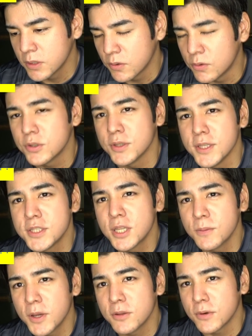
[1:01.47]
本当にいち
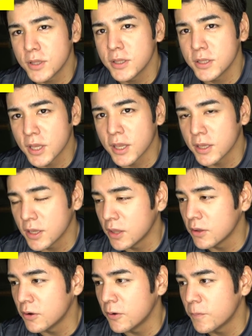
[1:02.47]
ねんまえの俺に言いたい。あ
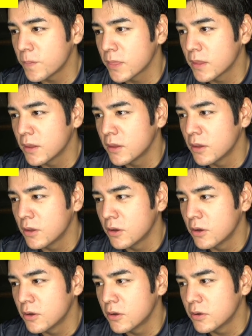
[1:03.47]
の、
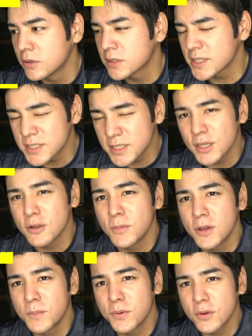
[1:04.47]
確かにお
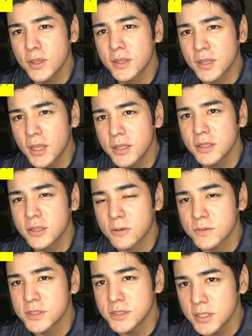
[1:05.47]
前は病気で大変だったか
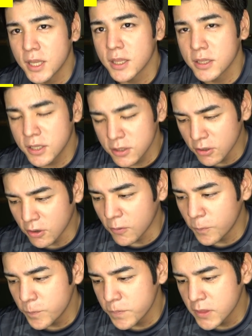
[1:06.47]
もしんないけ
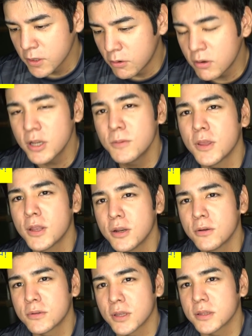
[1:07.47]
ど、他にもやれ
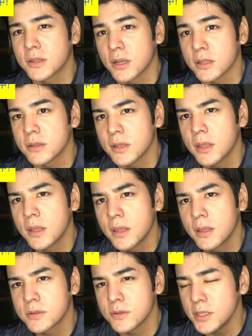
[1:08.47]
ることあったなって。
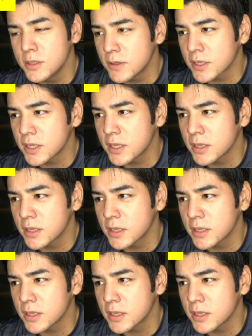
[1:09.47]
言い訳